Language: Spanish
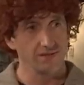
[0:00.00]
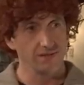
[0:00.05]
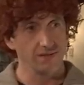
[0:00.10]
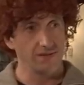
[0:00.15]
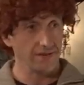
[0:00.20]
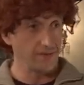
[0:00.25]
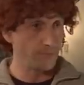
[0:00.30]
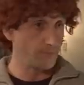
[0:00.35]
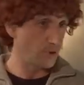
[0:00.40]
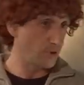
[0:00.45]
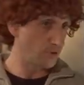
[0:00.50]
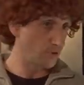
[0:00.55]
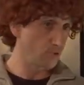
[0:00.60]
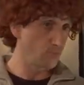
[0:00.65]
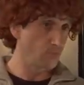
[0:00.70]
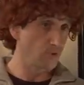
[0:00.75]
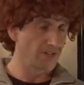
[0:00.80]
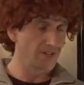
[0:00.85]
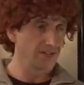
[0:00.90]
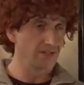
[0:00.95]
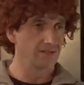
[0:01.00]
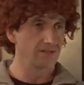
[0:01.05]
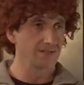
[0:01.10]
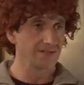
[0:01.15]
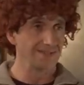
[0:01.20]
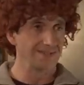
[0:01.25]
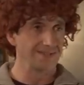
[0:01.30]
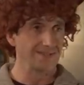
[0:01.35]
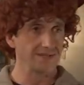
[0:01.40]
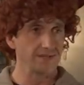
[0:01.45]
El aeropuerto es muy
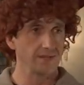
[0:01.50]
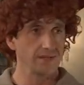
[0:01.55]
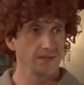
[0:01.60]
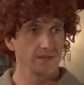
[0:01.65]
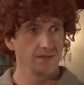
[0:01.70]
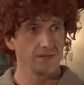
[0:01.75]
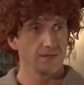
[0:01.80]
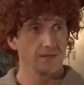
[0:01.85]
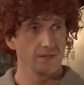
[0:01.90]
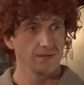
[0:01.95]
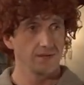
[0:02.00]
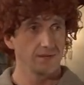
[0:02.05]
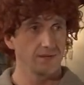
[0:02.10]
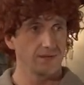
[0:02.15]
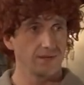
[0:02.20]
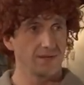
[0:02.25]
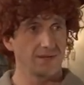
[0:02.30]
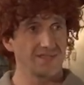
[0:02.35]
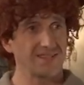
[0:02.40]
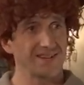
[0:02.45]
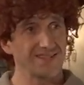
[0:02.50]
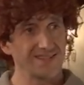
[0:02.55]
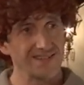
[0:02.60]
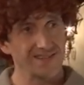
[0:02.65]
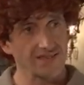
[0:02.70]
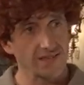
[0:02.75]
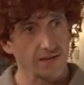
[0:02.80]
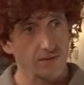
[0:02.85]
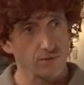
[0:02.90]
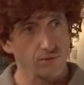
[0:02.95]
grande. ¿Qué tal
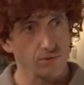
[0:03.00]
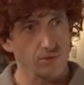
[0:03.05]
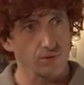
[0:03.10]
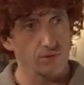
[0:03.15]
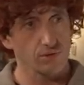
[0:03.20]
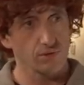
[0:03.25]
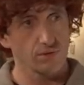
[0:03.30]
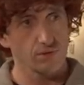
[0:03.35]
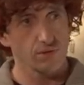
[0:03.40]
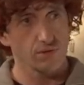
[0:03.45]
siete euros?